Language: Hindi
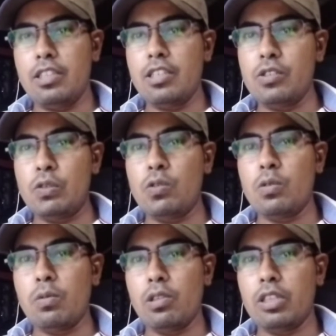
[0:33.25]
इतना
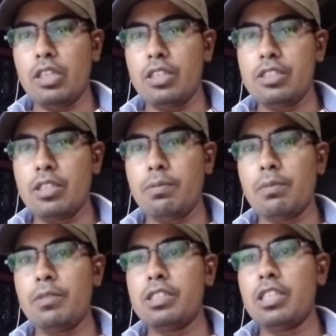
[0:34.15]
झूठ बोलते हैं
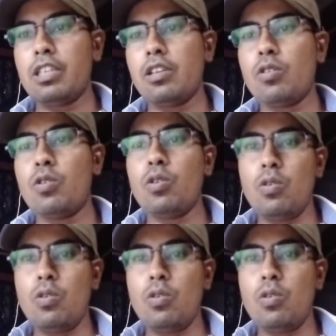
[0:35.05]
सिर्फ अपने चैनल को